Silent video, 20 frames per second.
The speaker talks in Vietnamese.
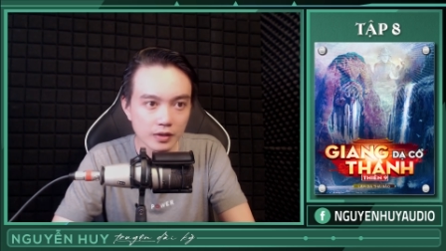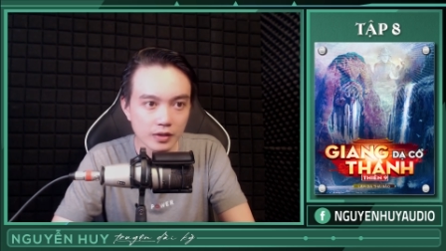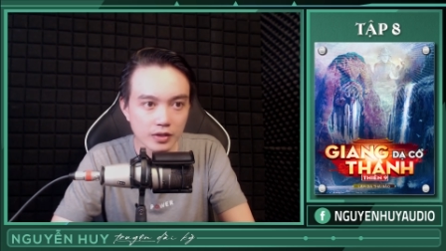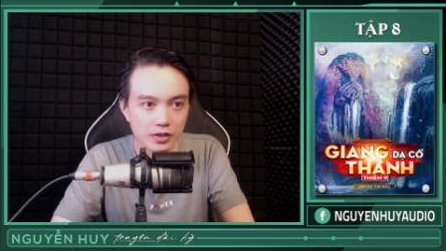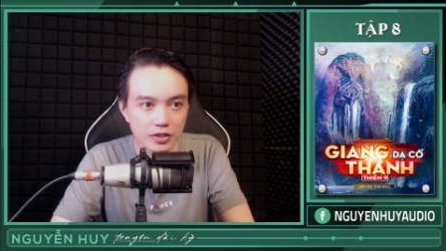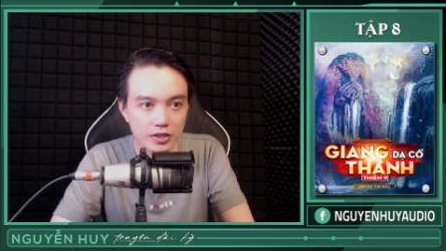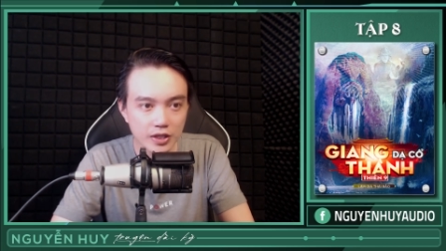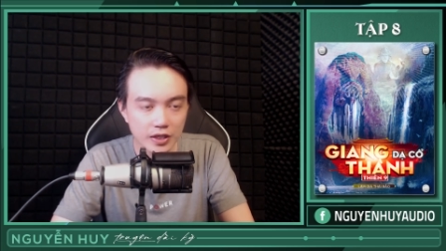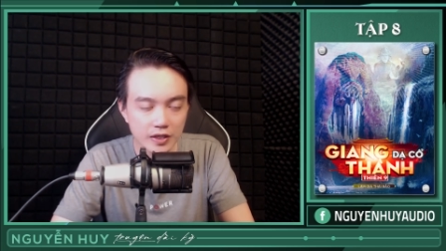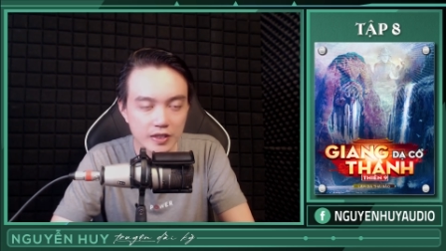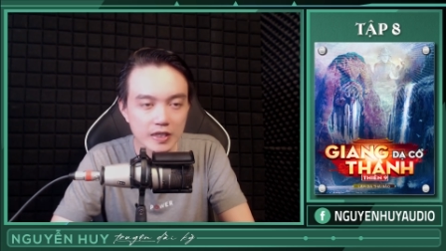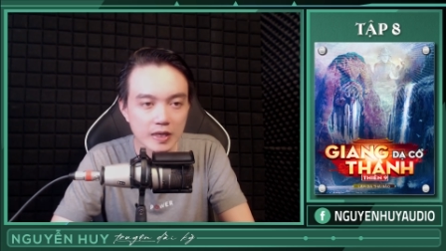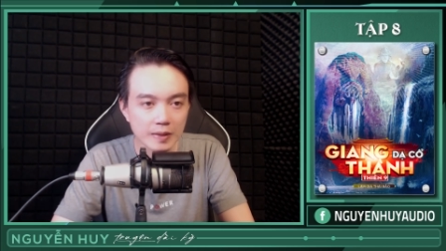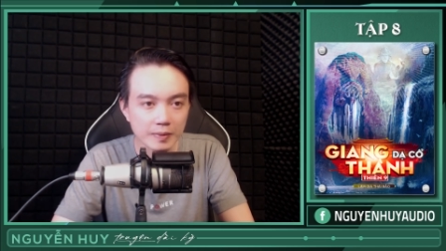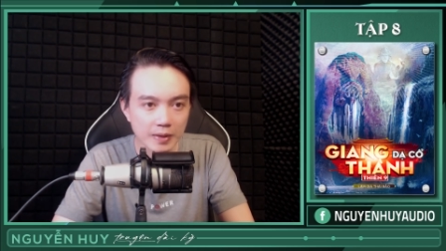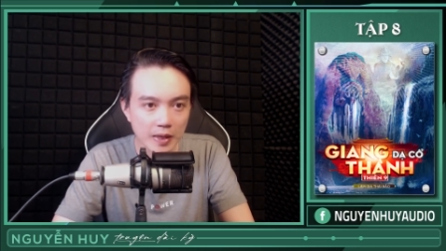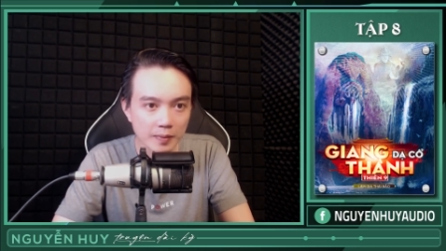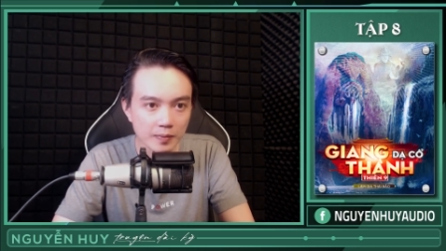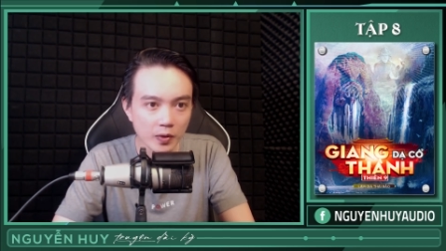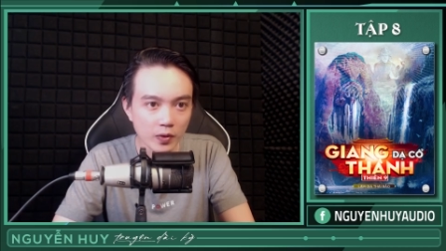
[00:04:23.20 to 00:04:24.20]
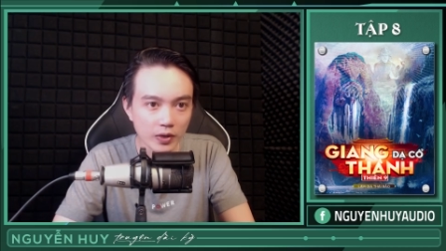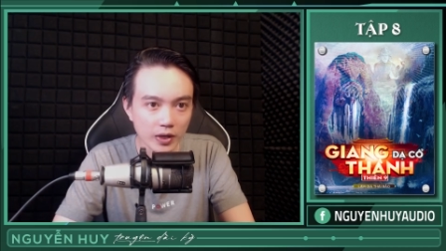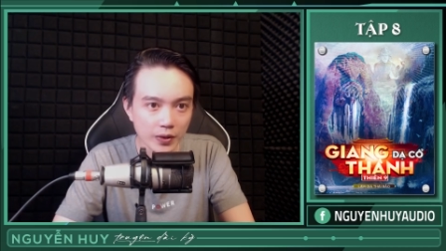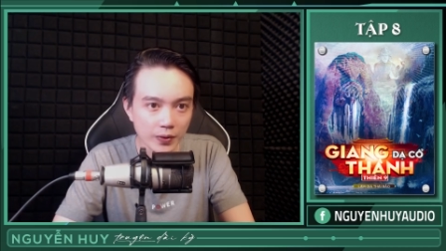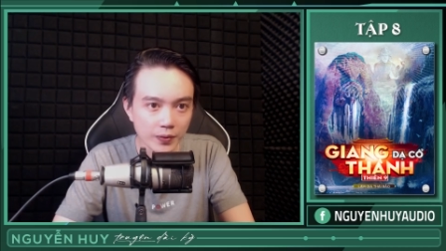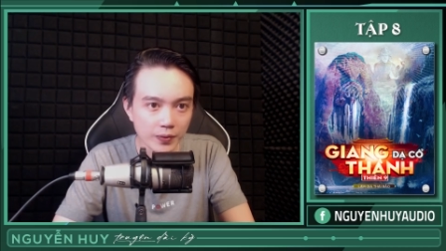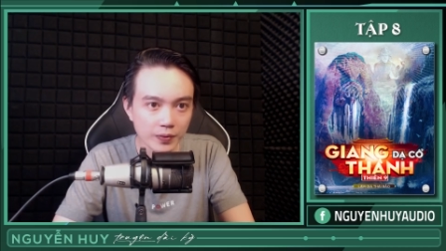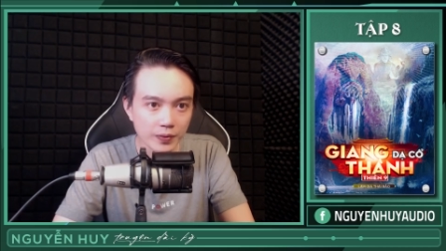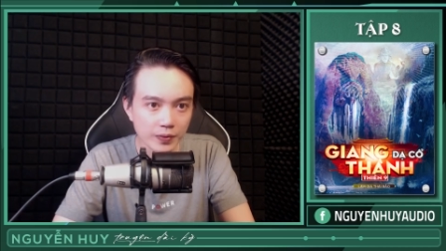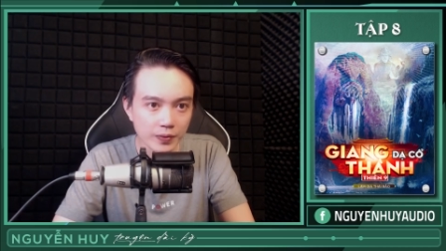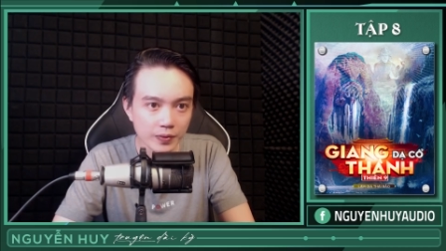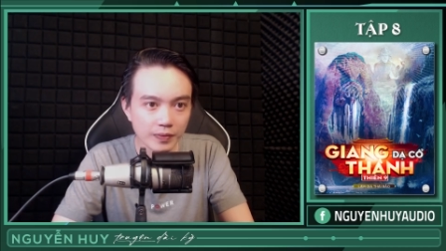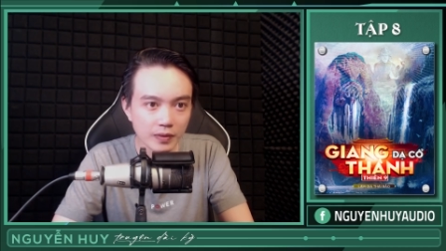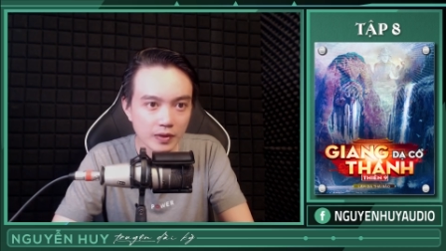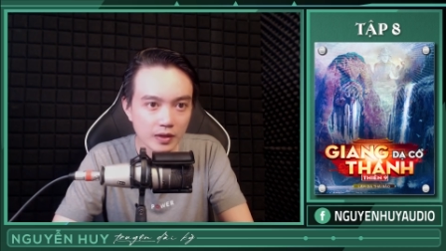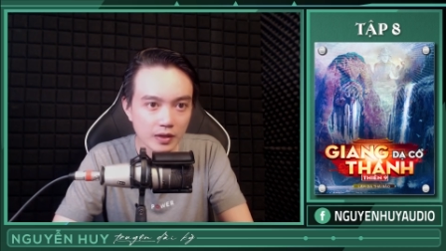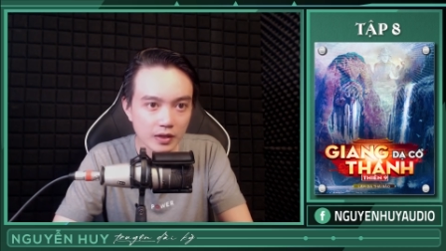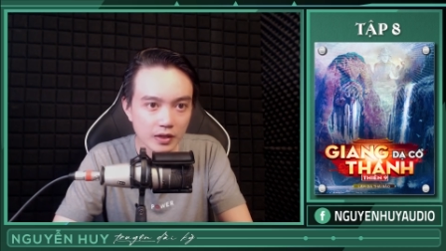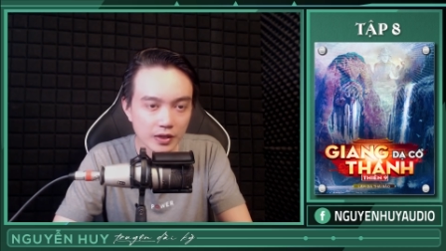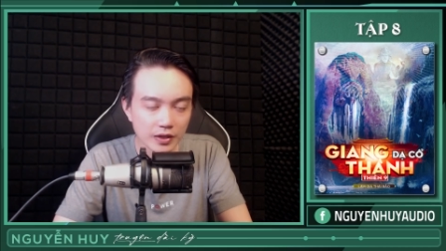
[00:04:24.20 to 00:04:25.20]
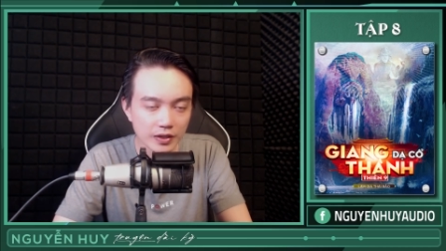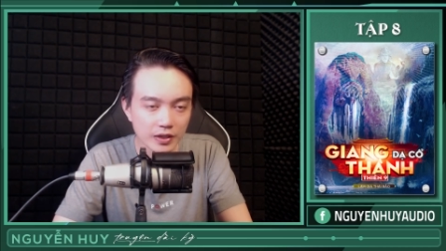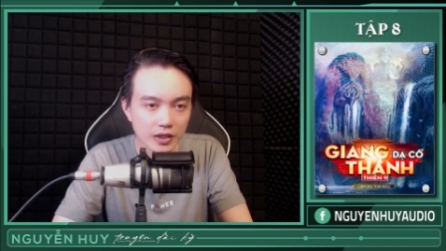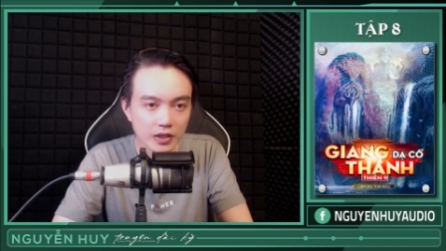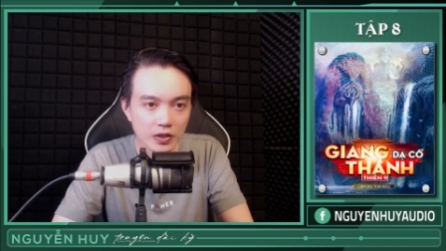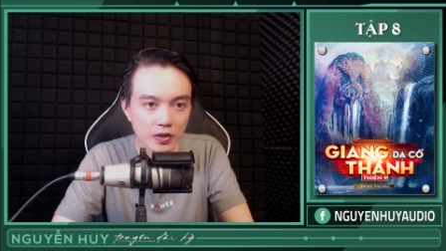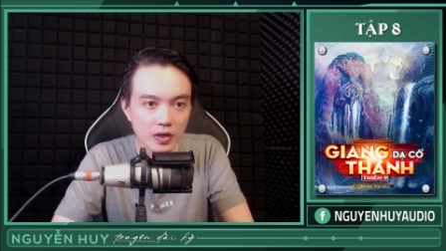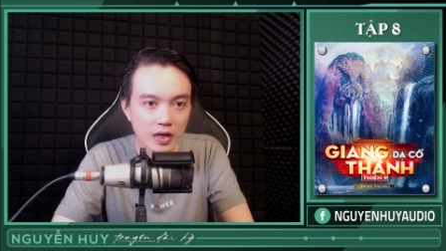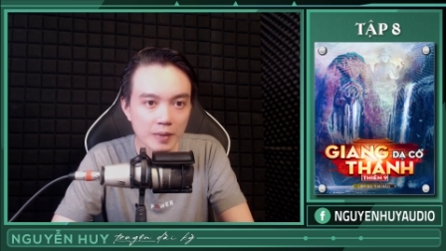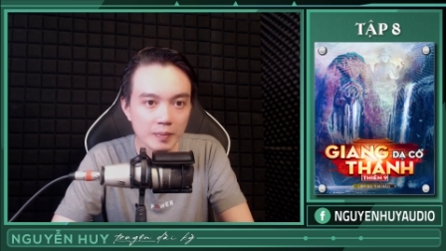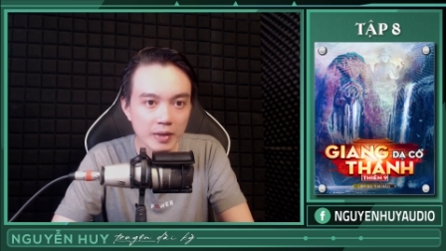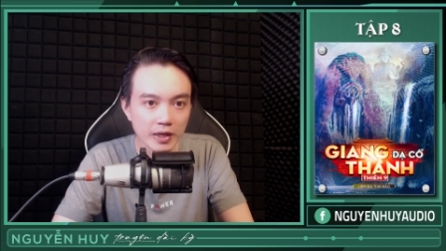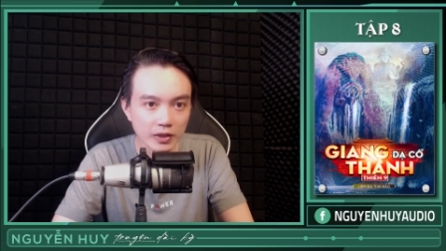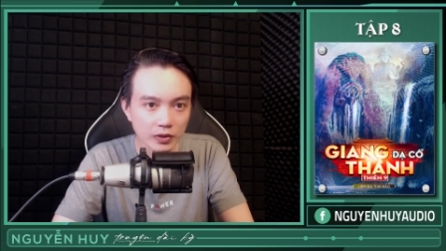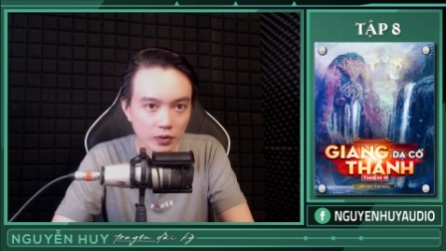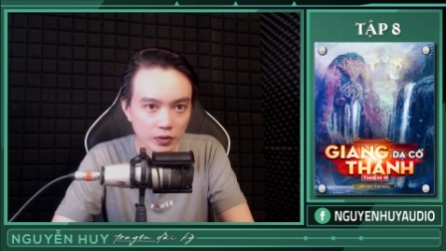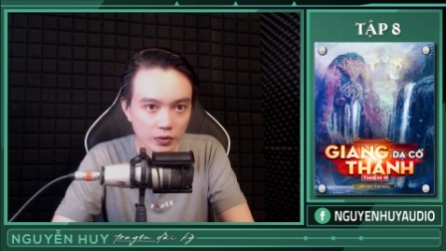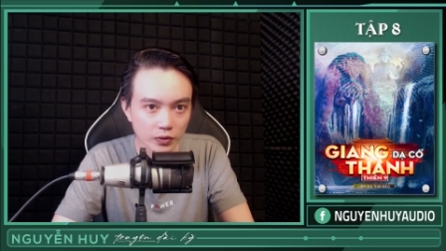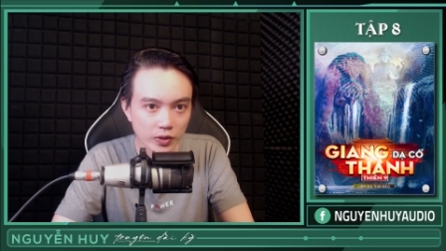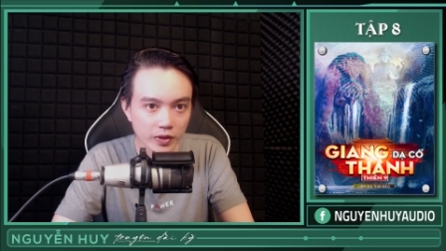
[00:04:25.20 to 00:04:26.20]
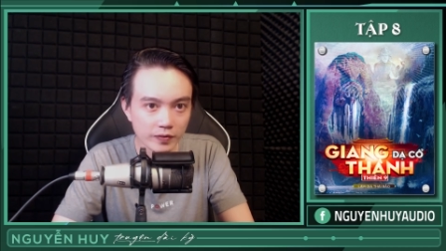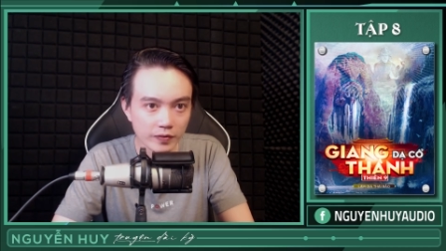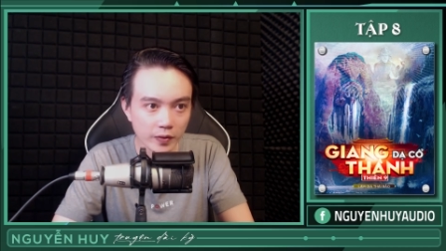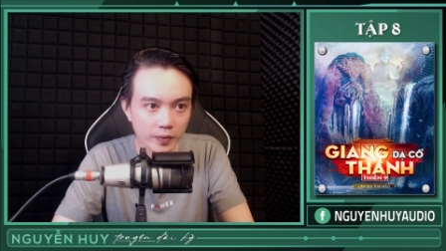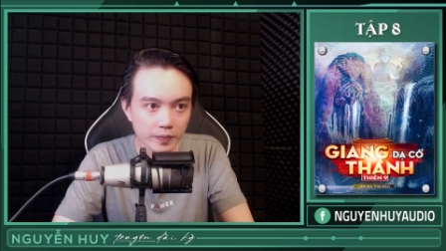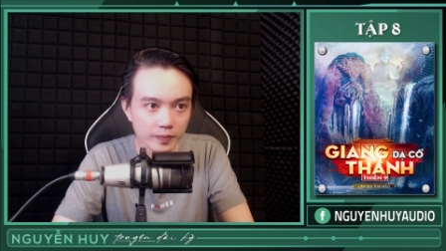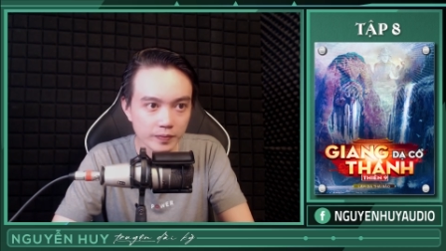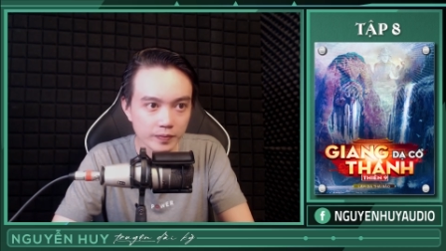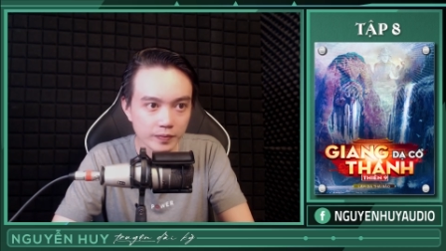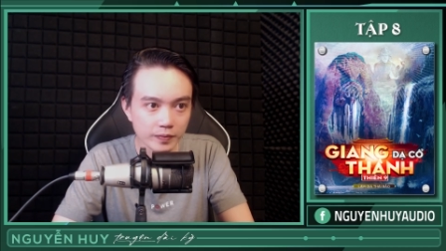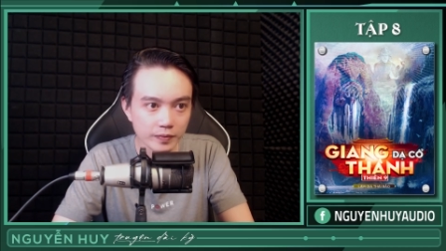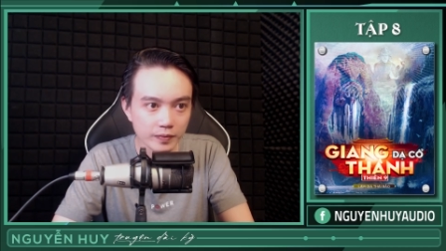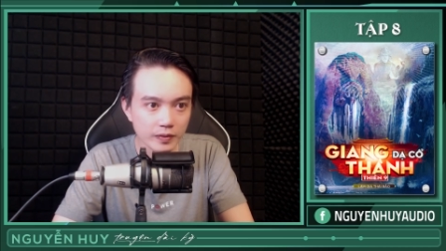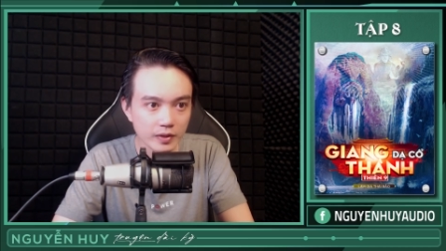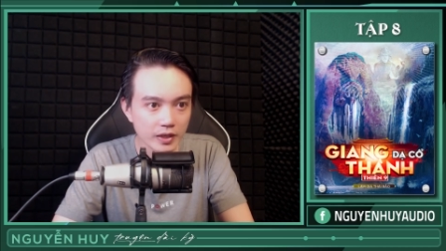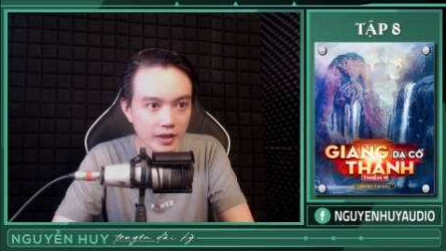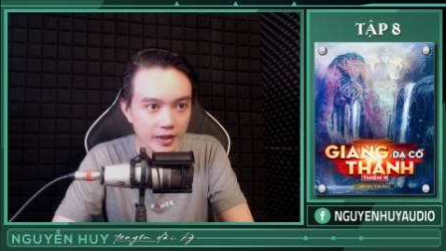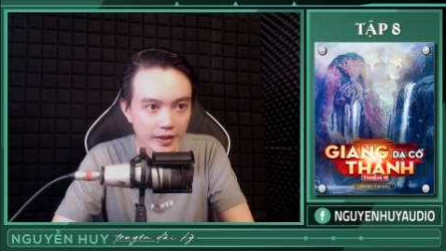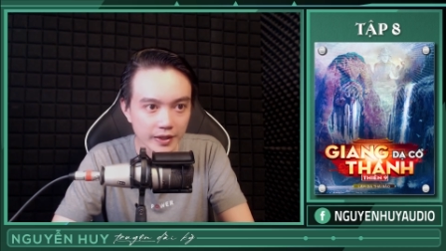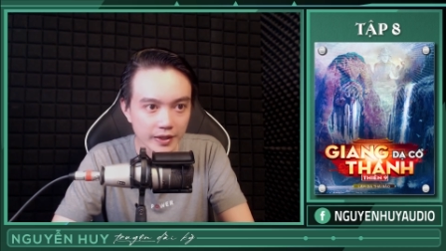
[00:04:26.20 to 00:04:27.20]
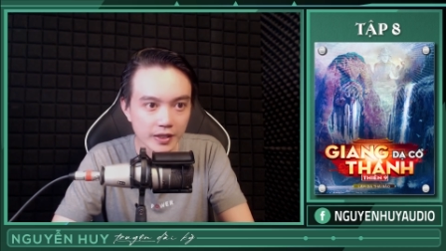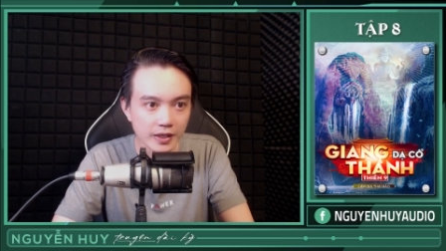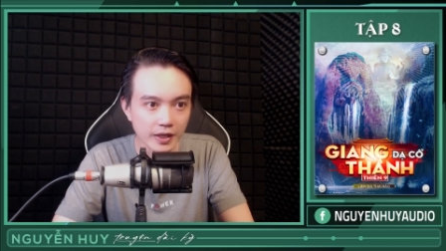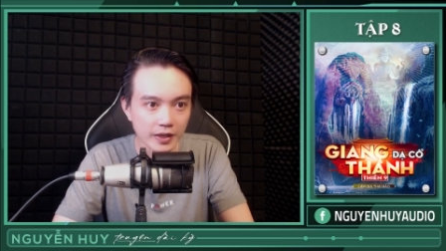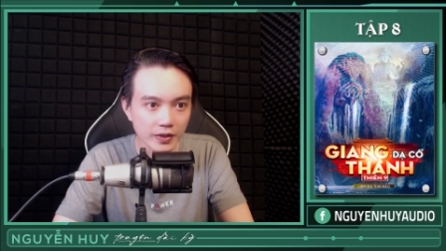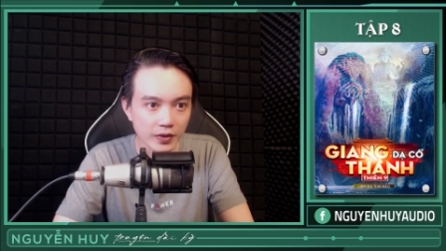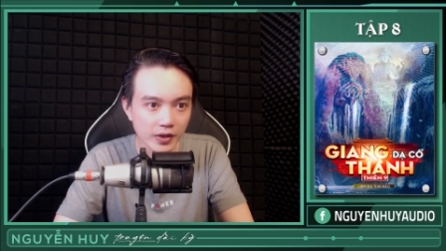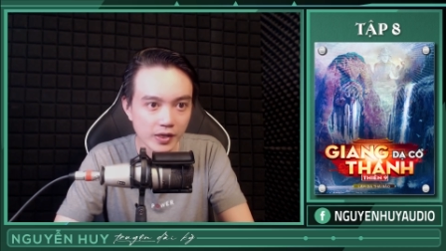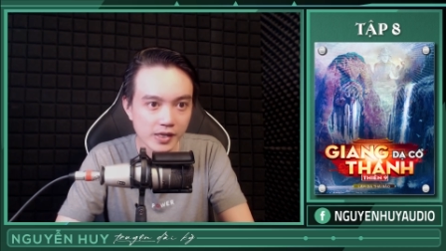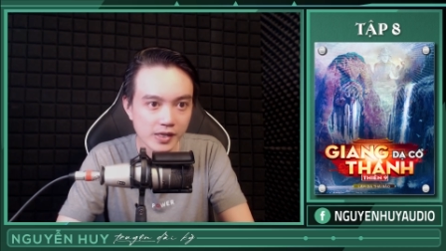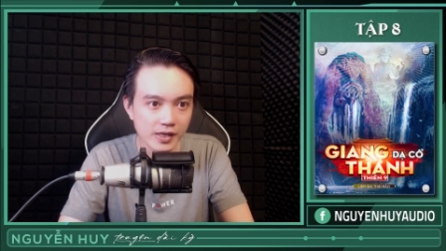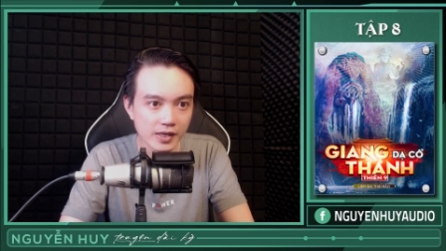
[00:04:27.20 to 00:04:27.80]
Xin trầm ngâm hồi lâu, dường như nó đã bị tôi thuyết phục, liền hí hửng nói